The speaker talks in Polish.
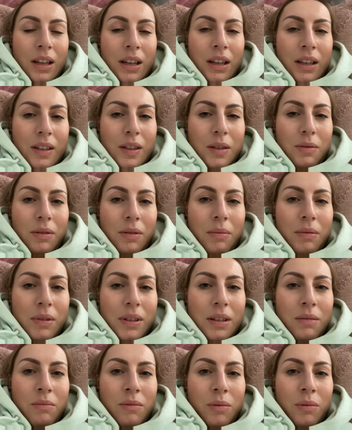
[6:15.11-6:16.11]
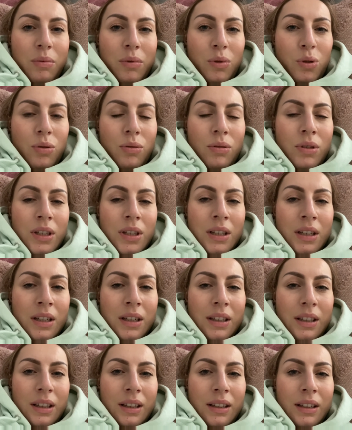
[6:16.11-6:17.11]
słabe samopoczucie i
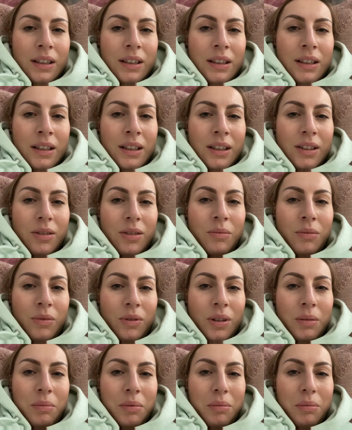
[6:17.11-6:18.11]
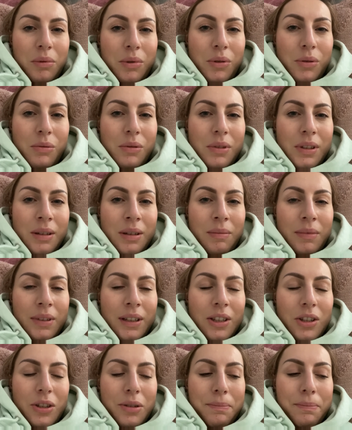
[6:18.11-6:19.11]
tak dalej, to mogę po prostu
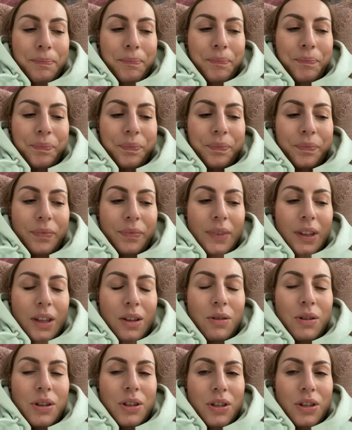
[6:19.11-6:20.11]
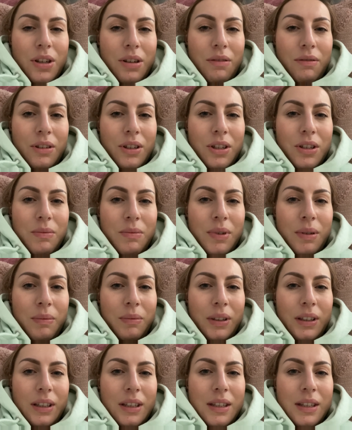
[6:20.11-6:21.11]
zemdleć. No i dzisiaj właśnie miałam
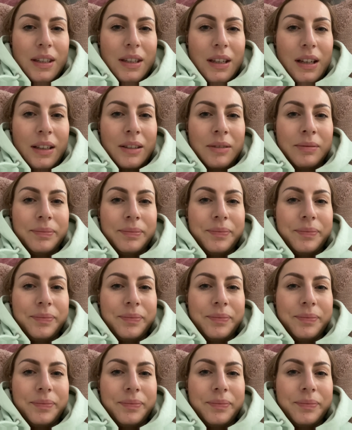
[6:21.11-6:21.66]
taki stan.